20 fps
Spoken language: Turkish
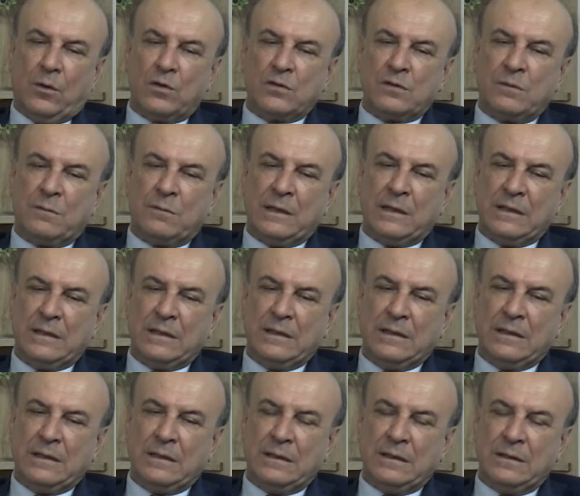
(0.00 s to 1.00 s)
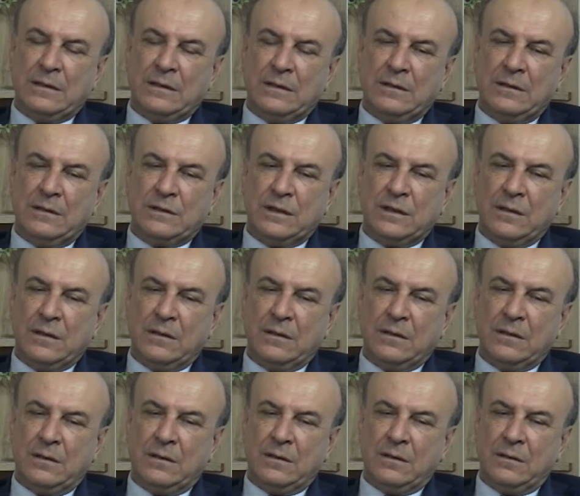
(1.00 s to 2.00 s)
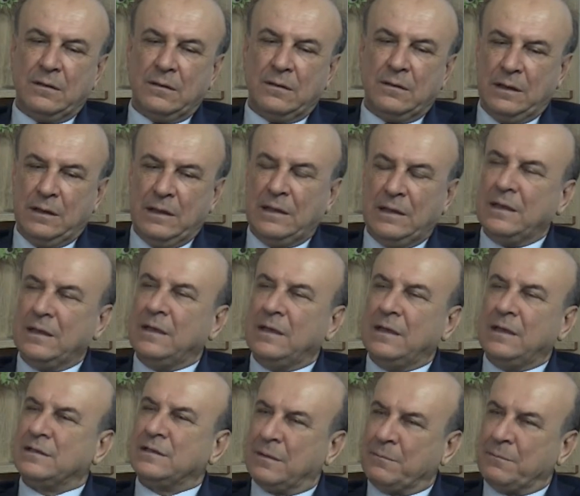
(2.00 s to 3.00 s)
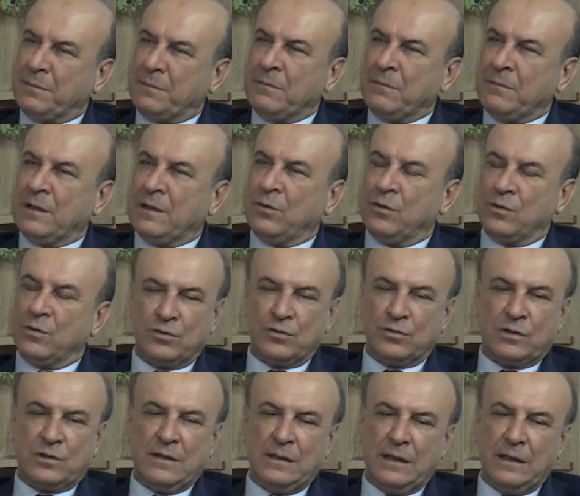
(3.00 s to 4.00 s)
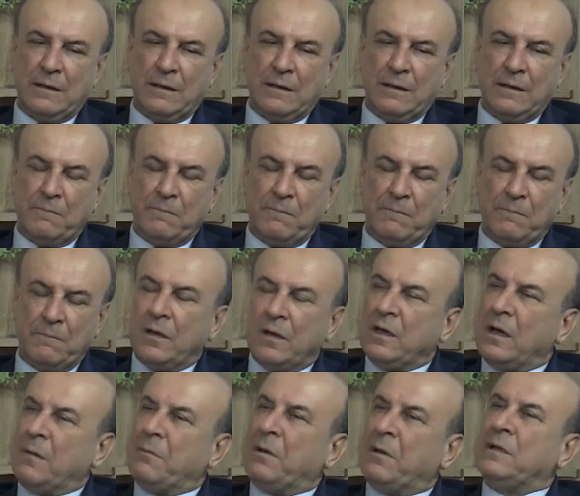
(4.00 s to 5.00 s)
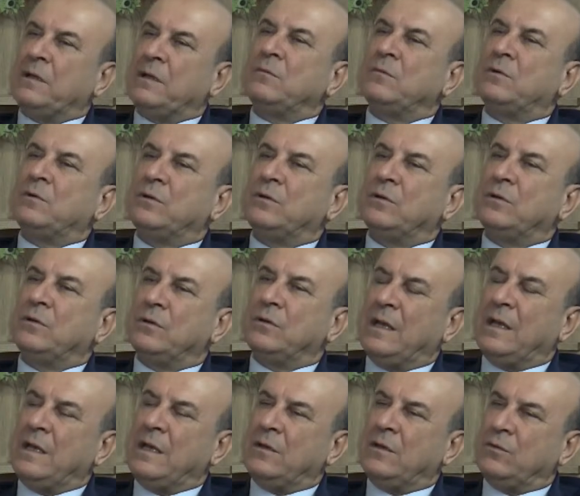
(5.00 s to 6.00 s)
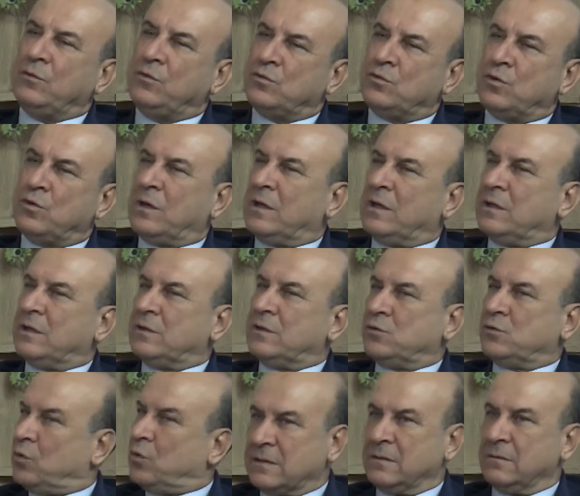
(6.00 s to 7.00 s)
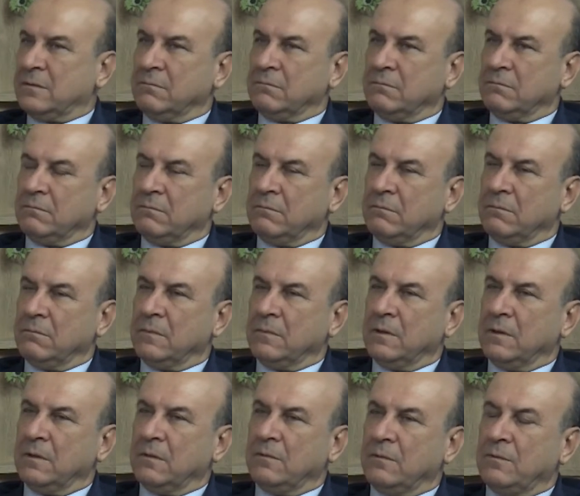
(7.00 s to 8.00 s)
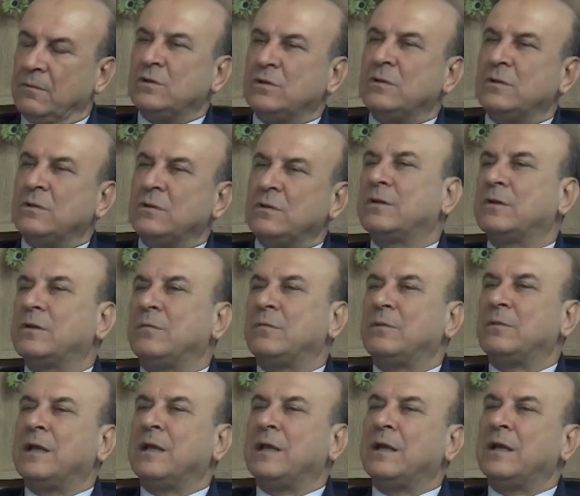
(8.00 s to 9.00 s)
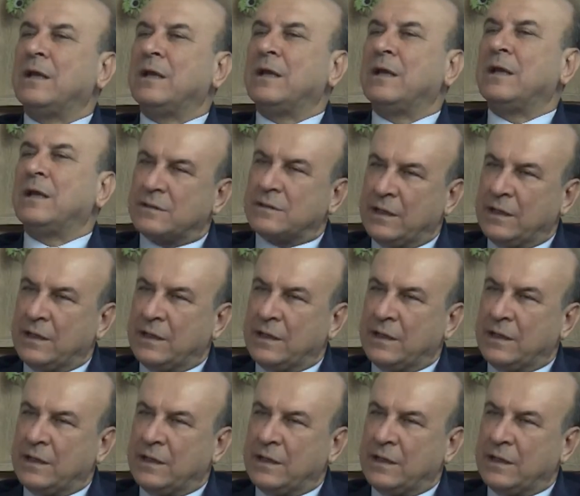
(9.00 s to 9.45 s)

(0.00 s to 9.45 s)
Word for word: O zamanki e, işte e, ilgili idareciler benimle görüştüklerinde ya ben dedim ki 50-100 öğrenci çok az. Ne hocam ne kadar olabilir? Yani o kadar